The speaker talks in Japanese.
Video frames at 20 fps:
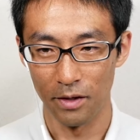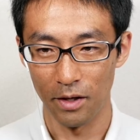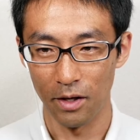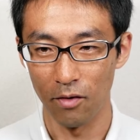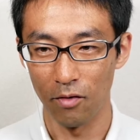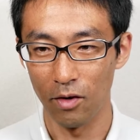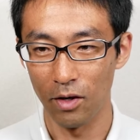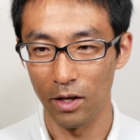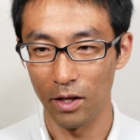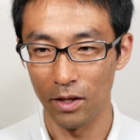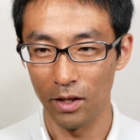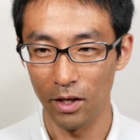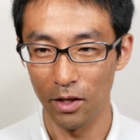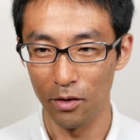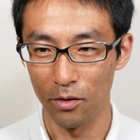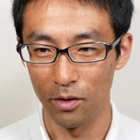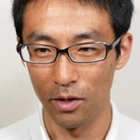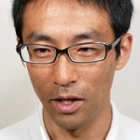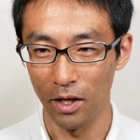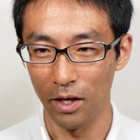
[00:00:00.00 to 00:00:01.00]
変わらない
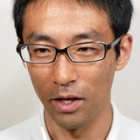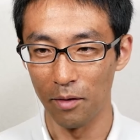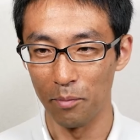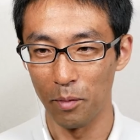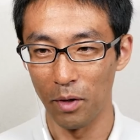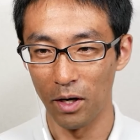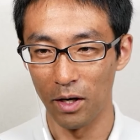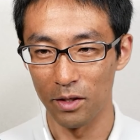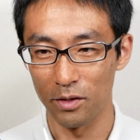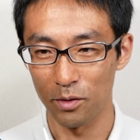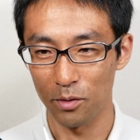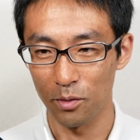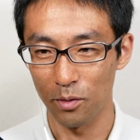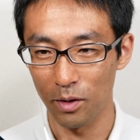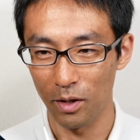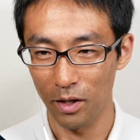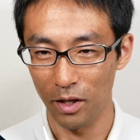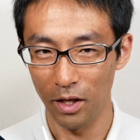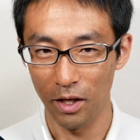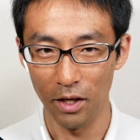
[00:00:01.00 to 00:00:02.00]
ので、まあ、あそこ
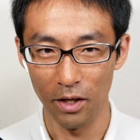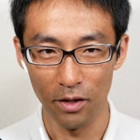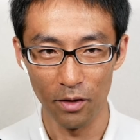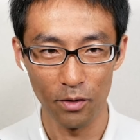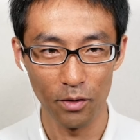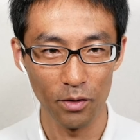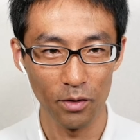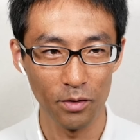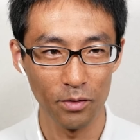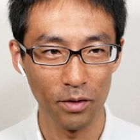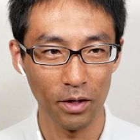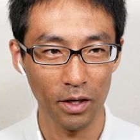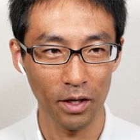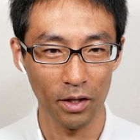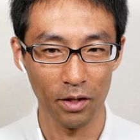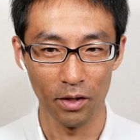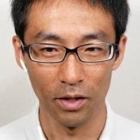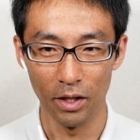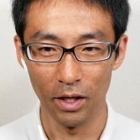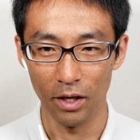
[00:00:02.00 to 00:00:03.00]
が原因というわけ
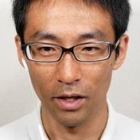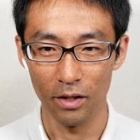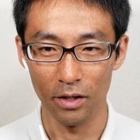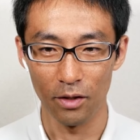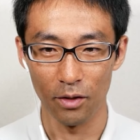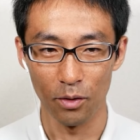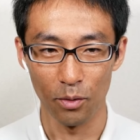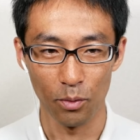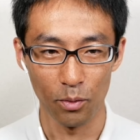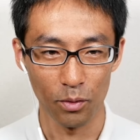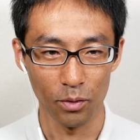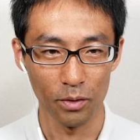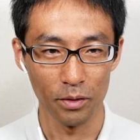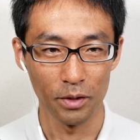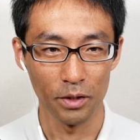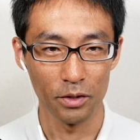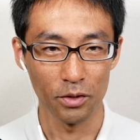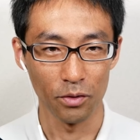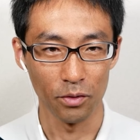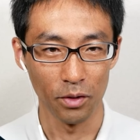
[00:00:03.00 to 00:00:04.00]
ではなかったということ
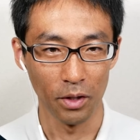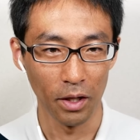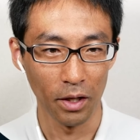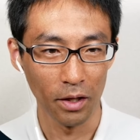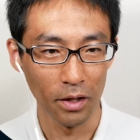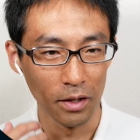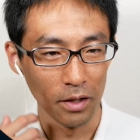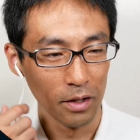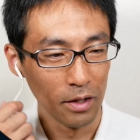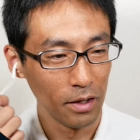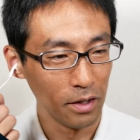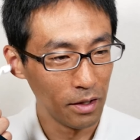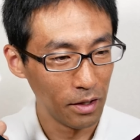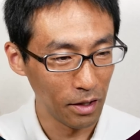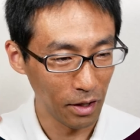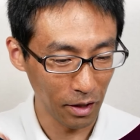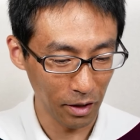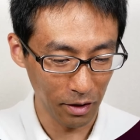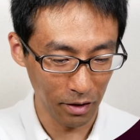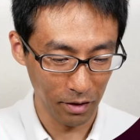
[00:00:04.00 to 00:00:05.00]
でしょうね。
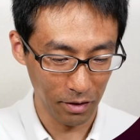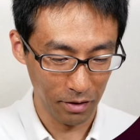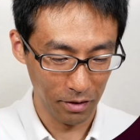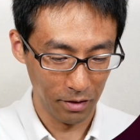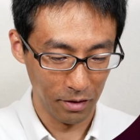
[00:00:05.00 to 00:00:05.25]
はい。